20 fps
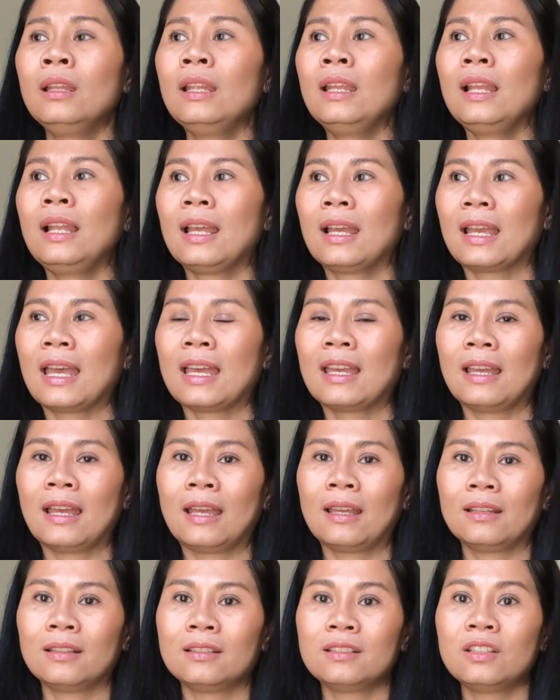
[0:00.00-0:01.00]
นี่แหละค่ะ
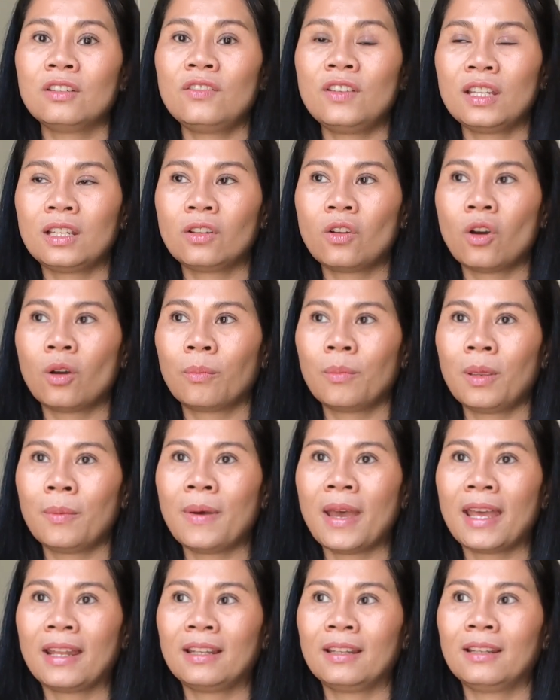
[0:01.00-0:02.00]
ชีวิตของแม่
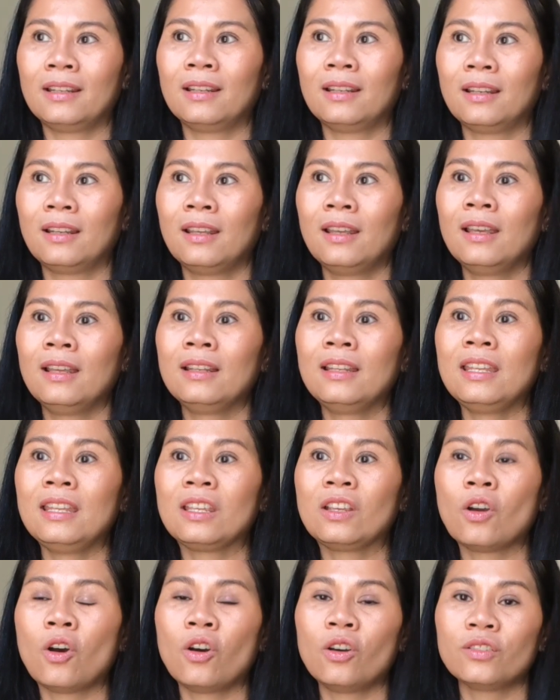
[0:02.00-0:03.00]
บ้านที่
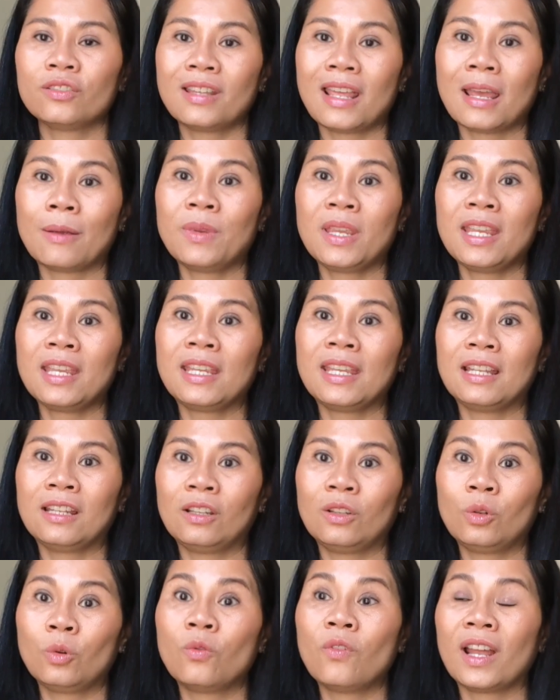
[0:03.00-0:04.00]
เกาะสามีกิน
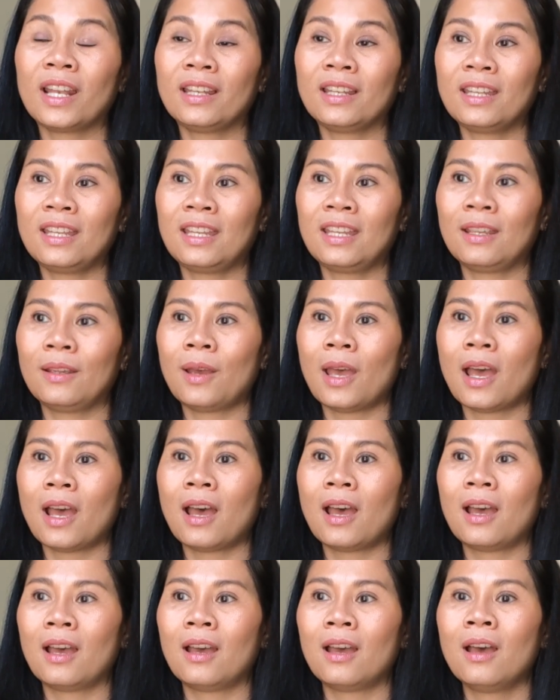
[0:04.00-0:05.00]
ทุกวันนี่อ่า
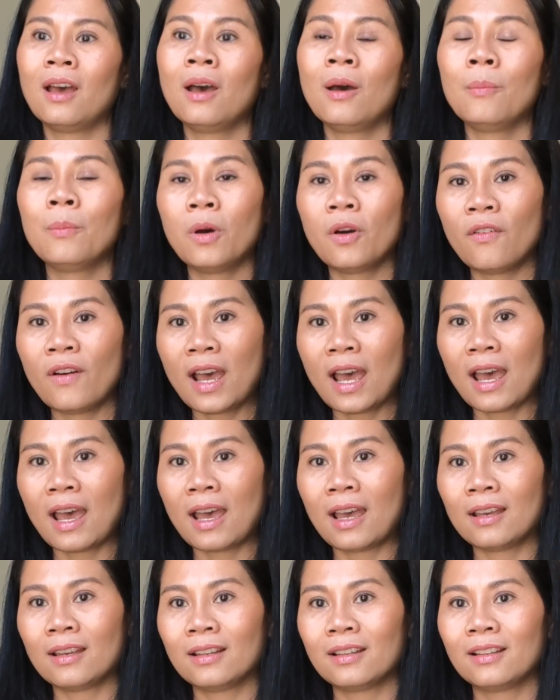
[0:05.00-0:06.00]
เพราะว่า
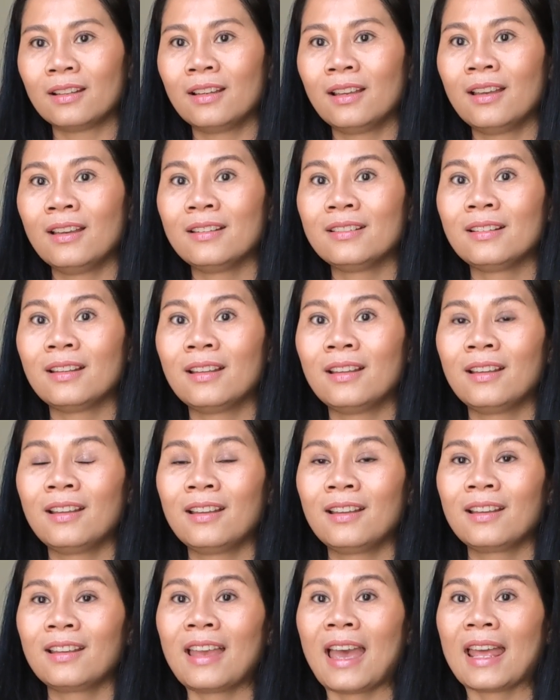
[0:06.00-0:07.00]

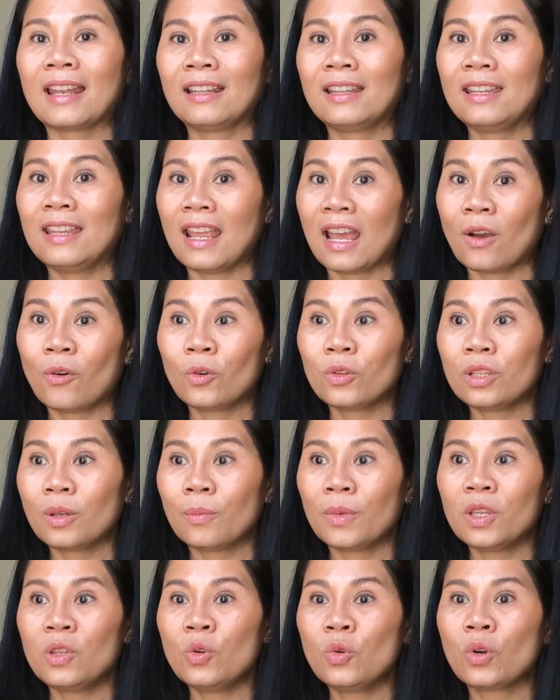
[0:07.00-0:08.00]
การที่เฮาจะ
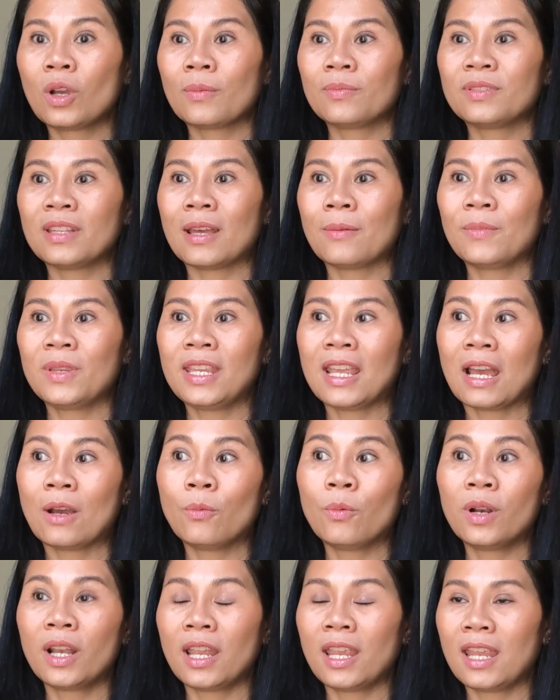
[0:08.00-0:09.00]
มาอยู่กับสามีเฮา
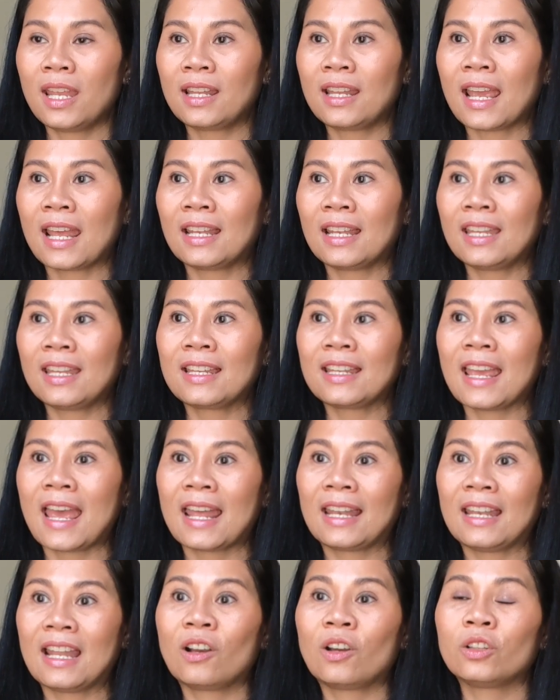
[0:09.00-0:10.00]
บ่ได้เหตุงานเหตุการ
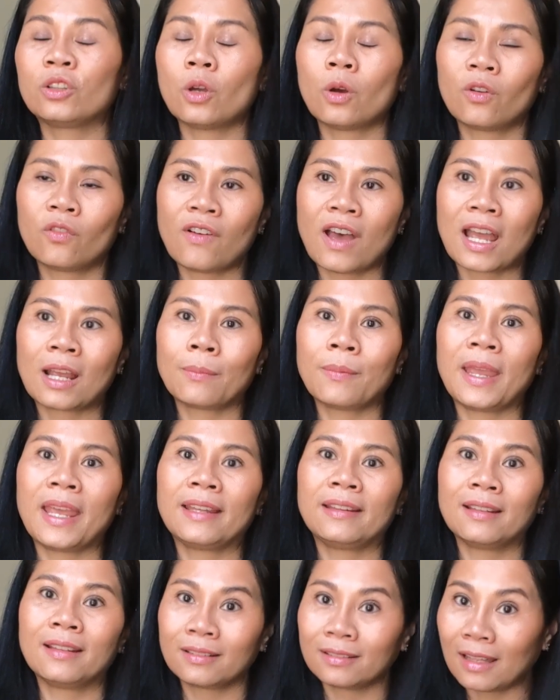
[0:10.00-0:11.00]
ณ์เฮาก็ต้องวางแผน
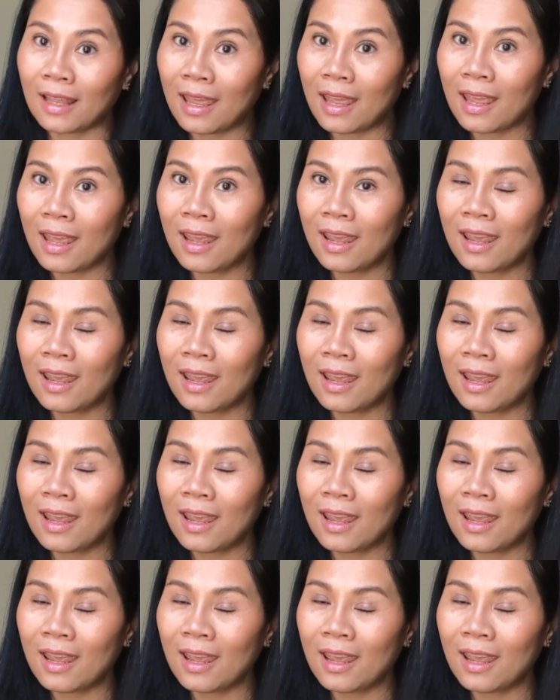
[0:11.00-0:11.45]
ตั้งแต่